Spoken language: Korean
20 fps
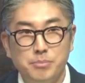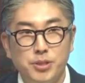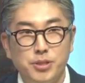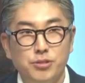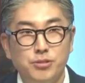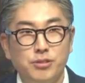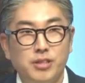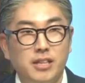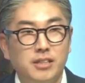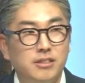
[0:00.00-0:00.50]

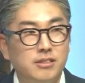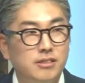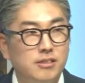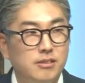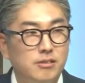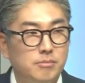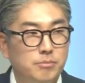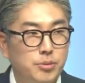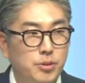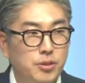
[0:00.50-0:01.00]

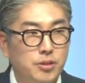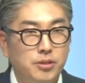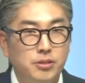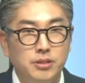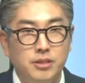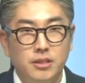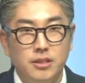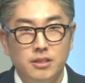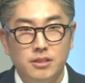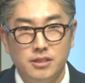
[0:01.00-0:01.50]
비유하는
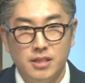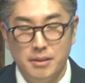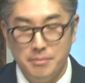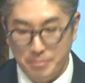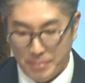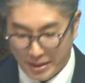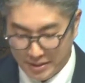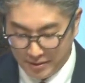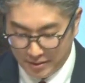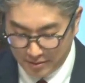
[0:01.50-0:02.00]
표현이
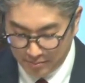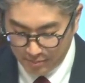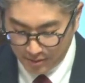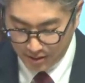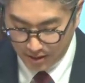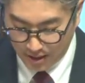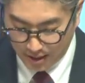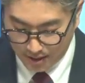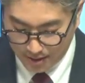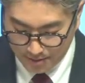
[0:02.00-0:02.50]
참
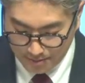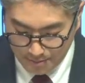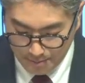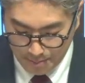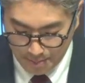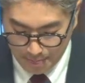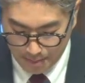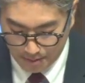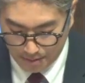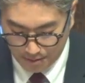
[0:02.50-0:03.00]
많습니다.
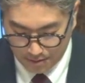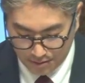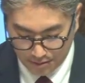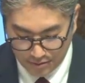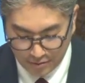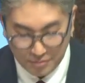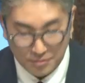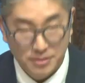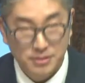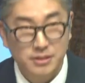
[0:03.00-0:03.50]

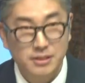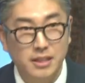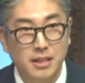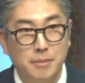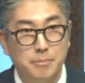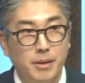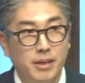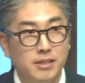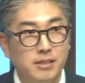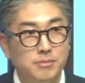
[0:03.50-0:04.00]
어,
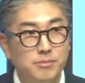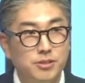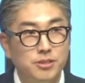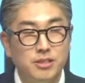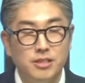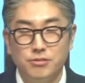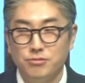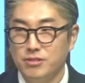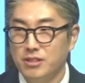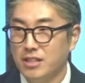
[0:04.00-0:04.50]
제가 방금
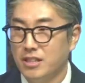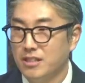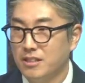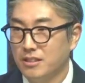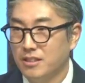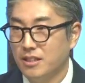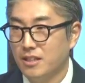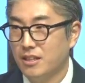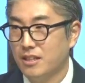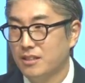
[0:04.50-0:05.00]
전에 우리가
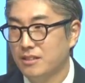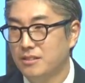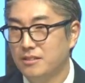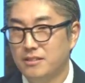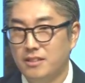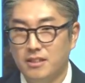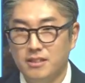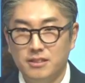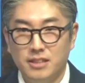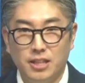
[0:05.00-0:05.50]
이렇게
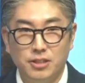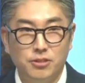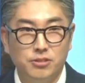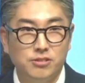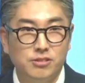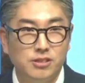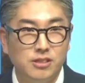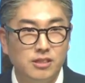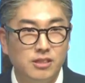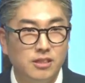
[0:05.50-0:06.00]
인사를
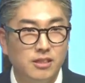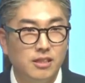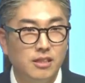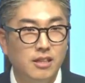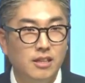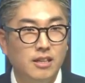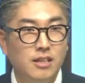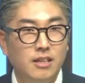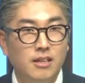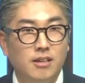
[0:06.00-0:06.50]
나눴듯이
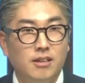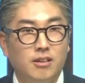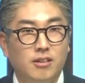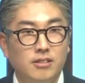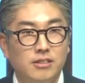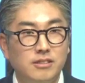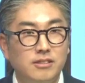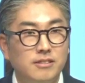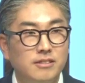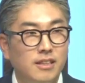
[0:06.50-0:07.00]

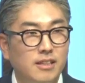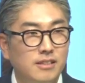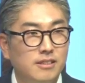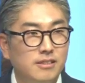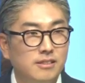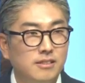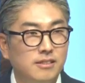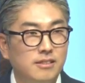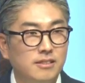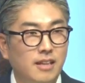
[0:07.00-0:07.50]
어,
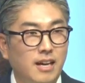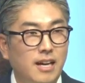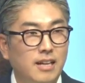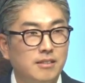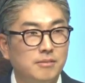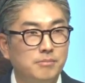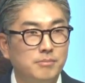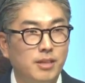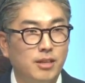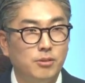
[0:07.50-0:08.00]
인생은
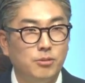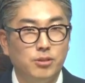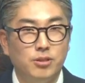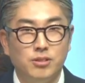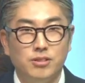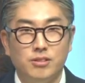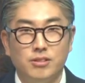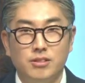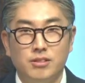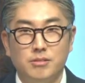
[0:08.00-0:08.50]

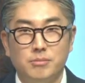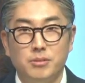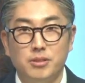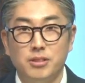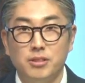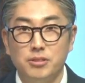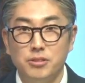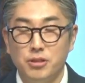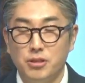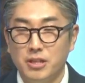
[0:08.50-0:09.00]
아름다워 뭐
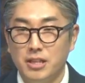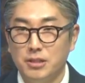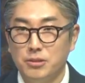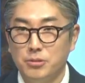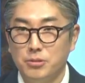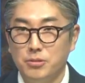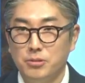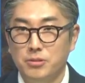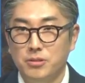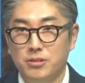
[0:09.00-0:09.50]
이런
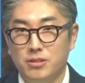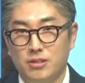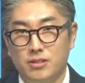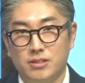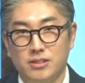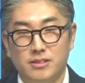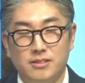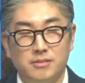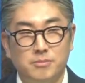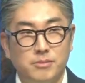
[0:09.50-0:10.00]
영화도
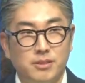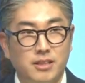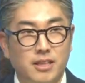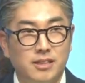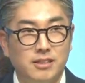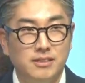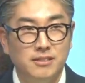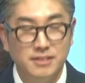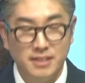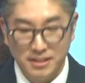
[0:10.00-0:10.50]
어,
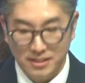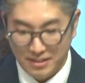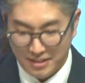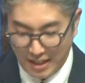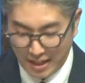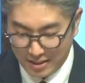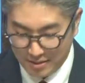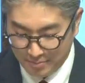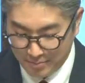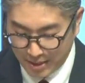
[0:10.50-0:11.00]
있습니다. 인생은
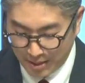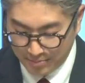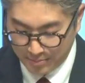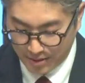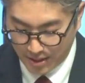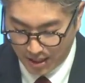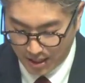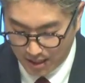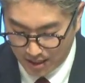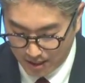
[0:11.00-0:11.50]

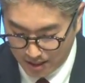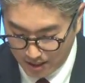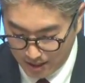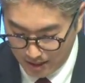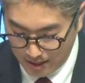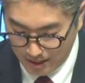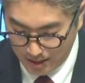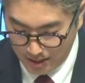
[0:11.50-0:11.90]
아름답다.